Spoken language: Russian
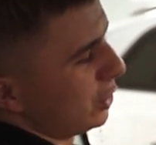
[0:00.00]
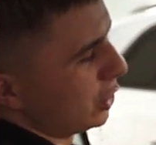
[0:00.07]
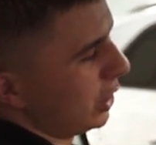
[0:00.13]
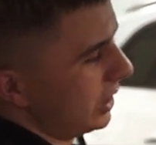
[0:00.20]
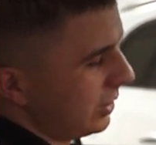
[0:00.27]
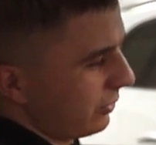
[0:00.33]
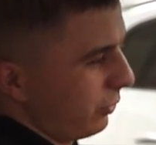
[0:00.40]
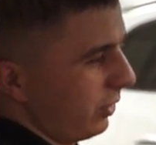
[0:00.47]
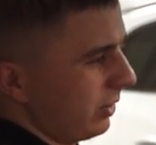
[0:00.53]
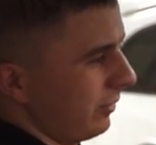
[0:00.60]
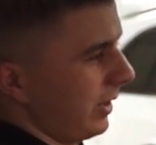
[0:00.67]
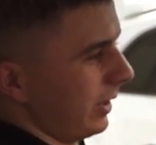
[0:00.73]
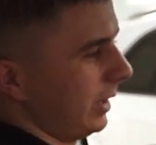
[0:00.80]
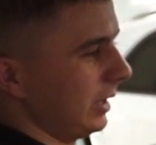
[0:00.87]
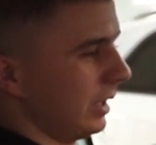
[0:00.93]
Шильдик
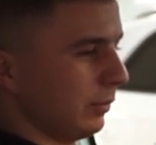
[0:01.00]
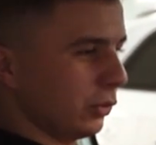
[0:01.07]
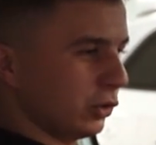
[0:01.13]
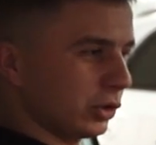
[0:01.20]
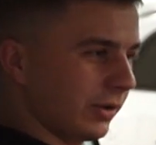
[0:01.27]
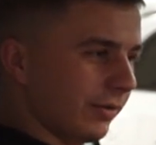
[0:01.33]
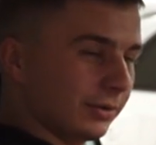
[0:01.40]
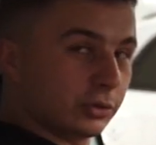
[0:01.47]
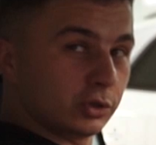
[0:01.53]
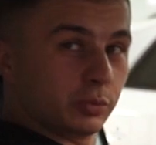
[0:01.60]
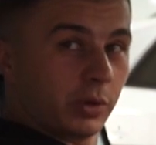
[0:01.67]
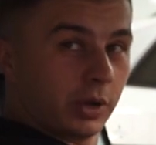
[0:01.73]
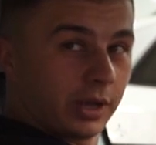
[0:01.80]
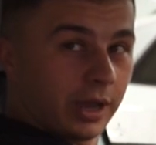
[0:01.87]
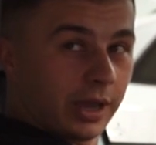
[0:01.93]
Volkswagen немножко вас
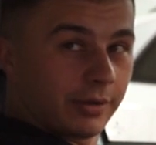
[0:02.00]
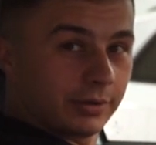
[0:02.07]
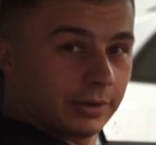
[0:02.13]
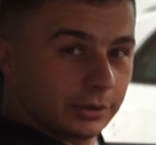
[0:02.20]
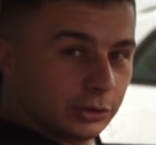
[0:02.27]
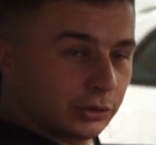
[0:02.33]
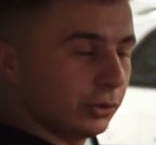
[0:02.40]
успокаивает,